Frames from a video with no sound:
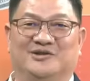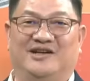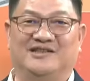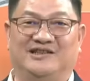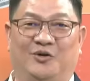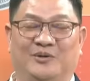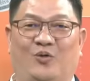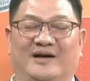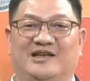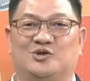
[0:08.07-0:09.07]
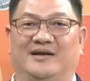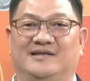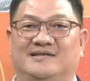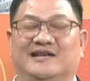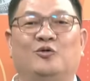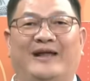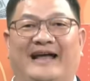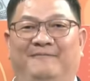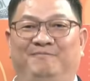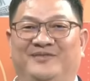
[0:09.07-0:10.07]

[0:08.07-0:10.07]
消息，我们的王义川升官了，